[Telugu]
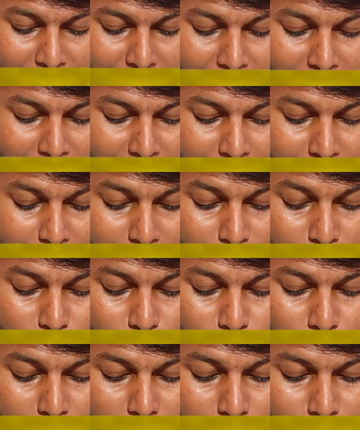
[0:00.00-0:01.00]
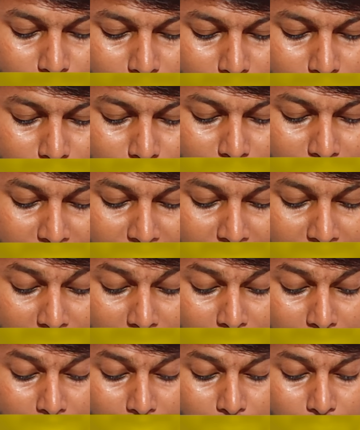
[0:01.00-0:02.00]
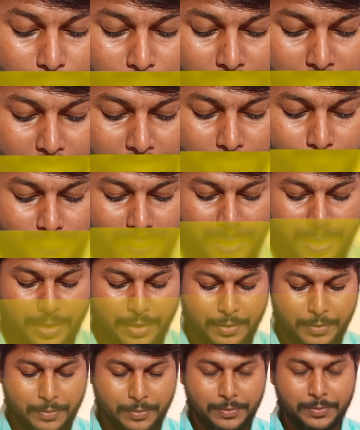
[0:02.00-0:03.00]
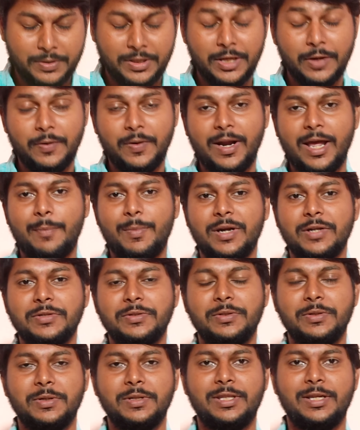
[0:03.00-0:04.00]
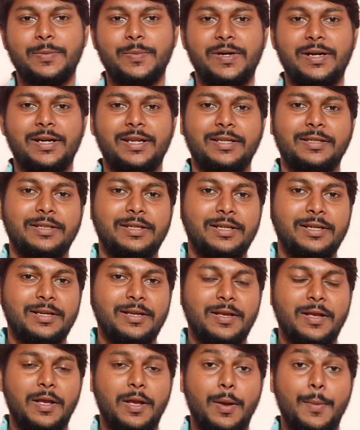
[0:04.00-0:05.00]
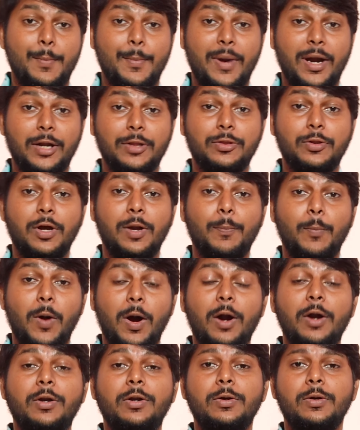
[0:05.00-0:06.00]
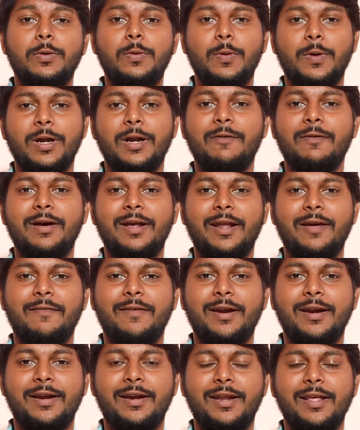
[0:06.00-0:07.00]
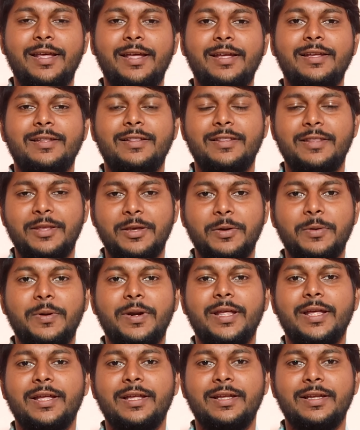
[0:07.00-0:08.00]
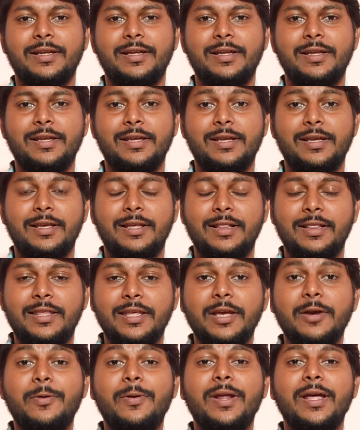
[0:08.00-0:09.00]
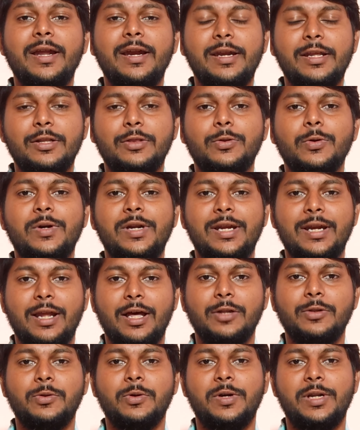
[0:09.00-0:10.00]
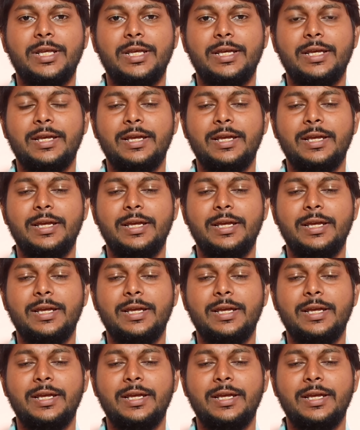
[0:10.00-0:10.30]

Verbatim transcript: ఆయన నిన్ను విడువడు నిన్నెన్నడు ఎడబాయడు దేవుడు నామకు స్తోత్రం అండి మనతో పాటు ఉన్నవారు ఎవరంటే దేవుడే దేవుడే నీతోని నాతోని